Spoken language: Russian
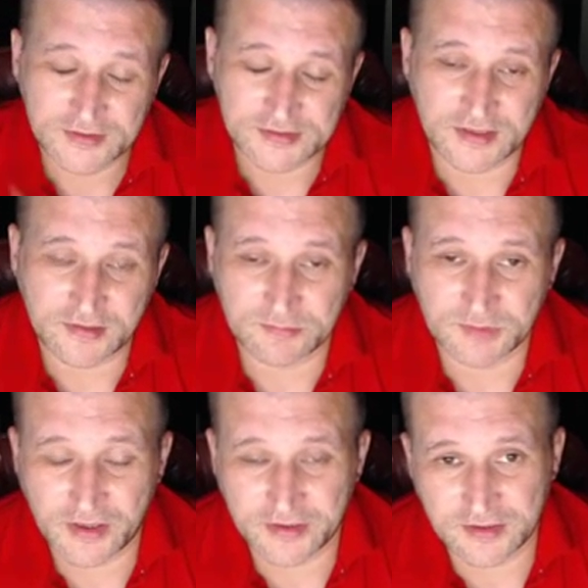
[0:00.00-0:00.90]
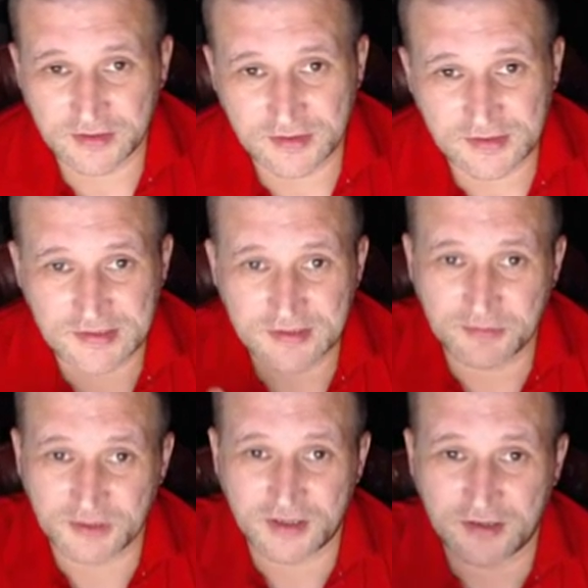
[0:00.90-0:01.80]
ставим лайки. Если
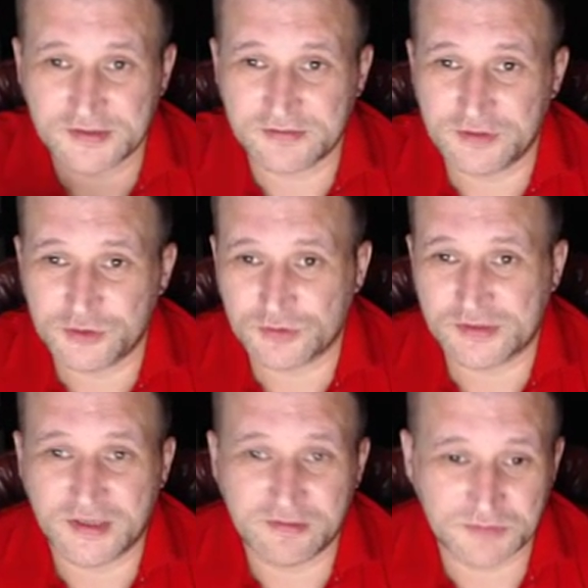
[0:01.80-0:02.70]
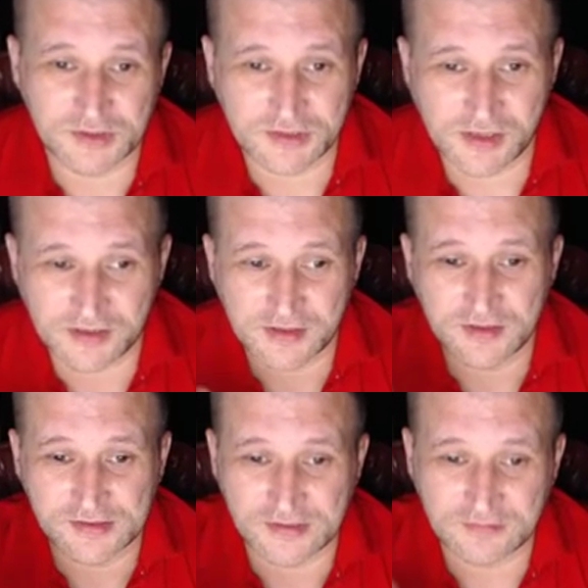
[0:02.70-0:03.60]
не понравилось видео, ставим
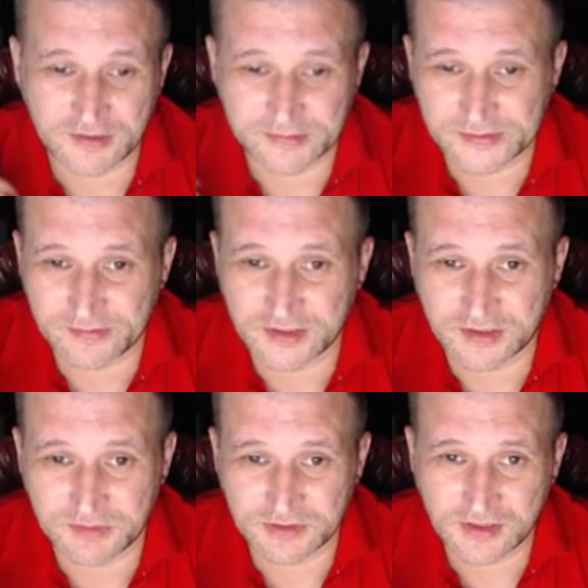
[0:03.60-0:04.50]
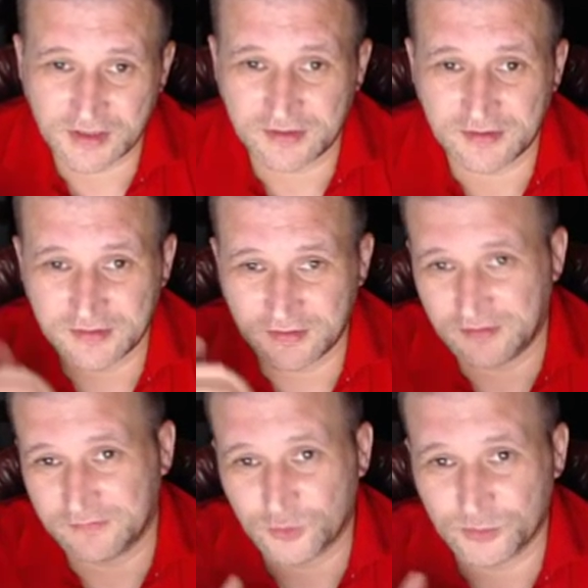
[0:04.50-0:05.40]
дизлайки, оставляем свои комментарии.
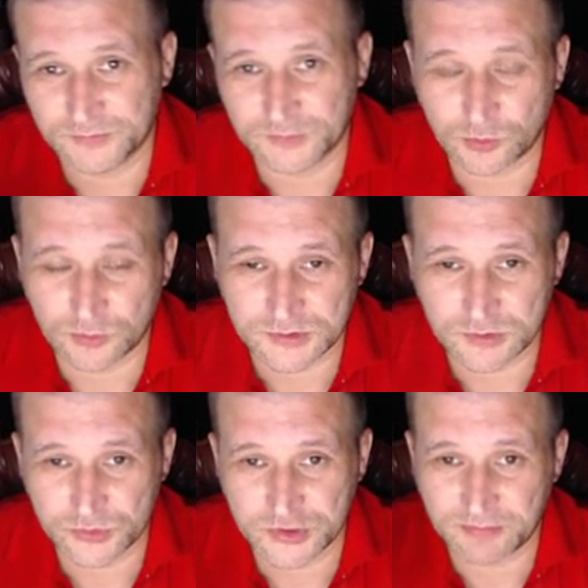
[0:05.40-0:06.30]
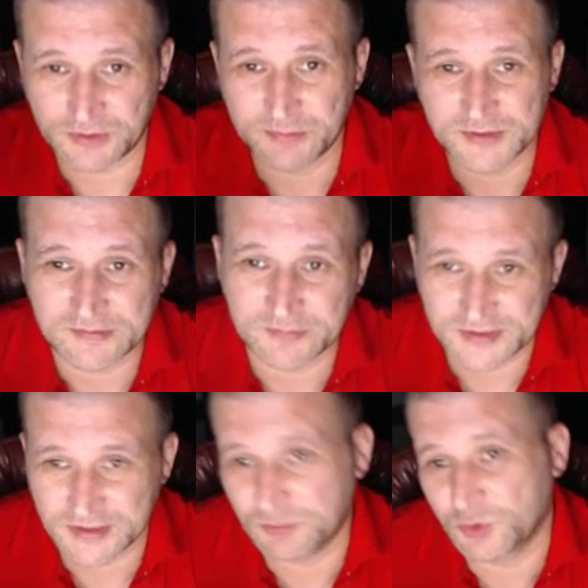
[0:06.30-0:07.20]
И в том и в другом случае
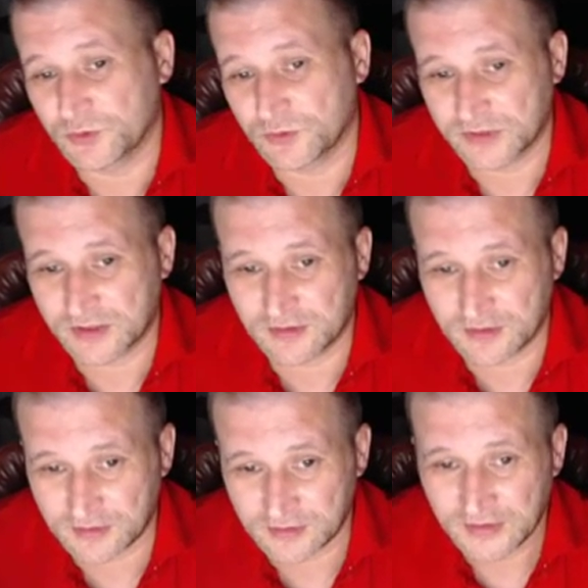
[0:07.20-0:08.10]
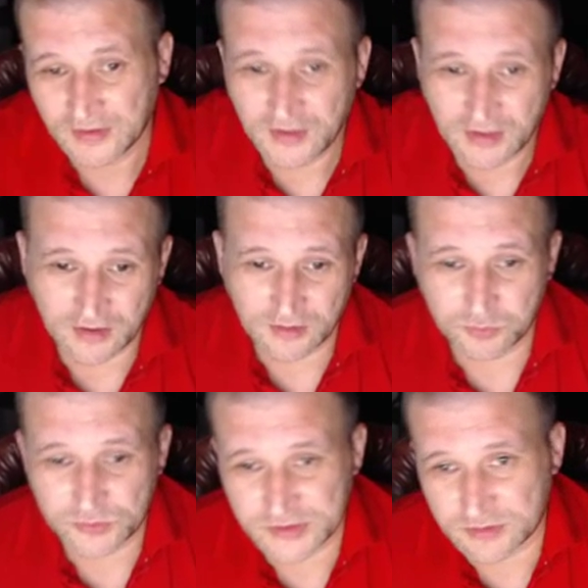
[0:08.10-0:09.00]
подписываемся на мой новый канал. Э,
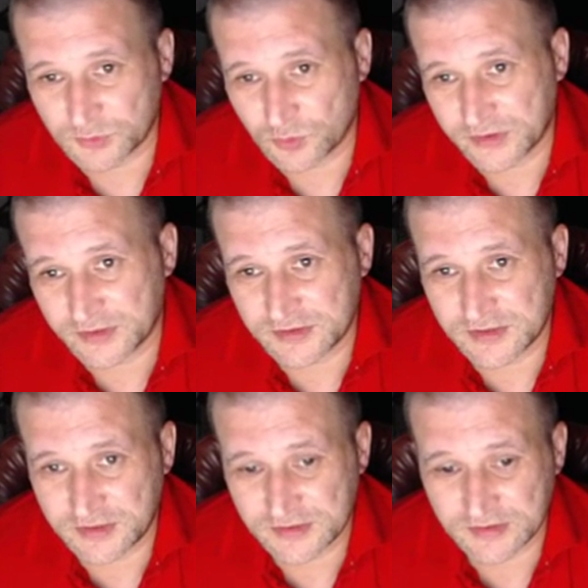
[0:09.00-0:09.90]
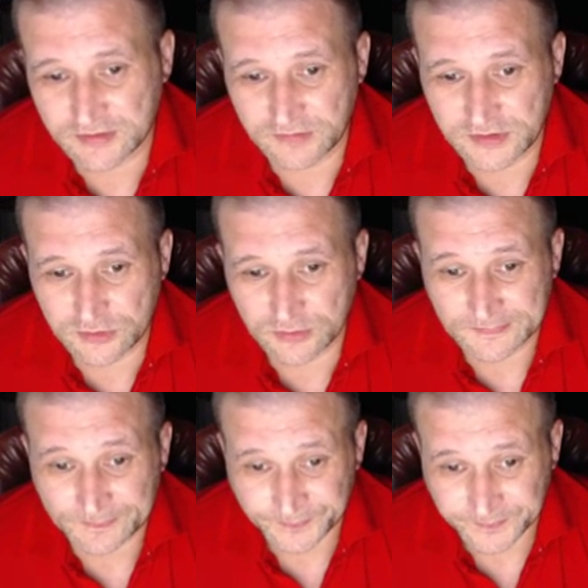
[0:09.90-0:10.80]
будет много интересных видео.